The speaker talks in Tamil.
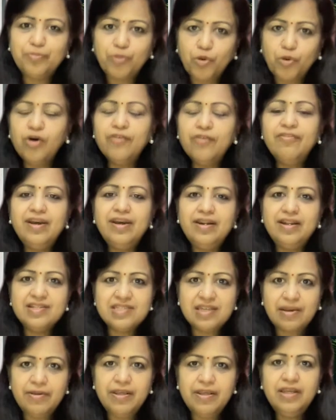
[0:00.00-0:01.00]
போகவே இல்லை
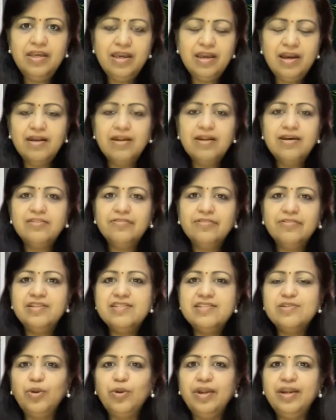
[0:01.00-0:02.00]
சமிக்கியால அது வந்து
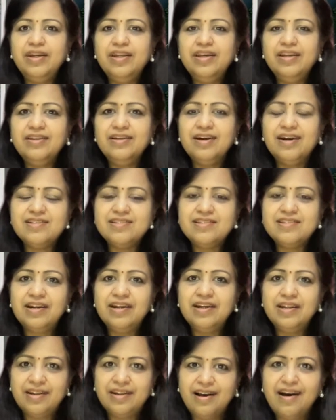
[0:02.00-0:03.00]
சொல்லிக்கிட்டே இருக்கு
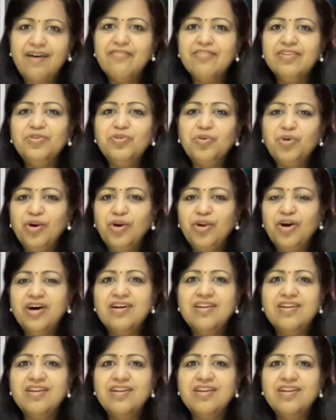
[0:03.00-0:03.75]
அரசர்கிட்ட நான் வந்து உங்களோட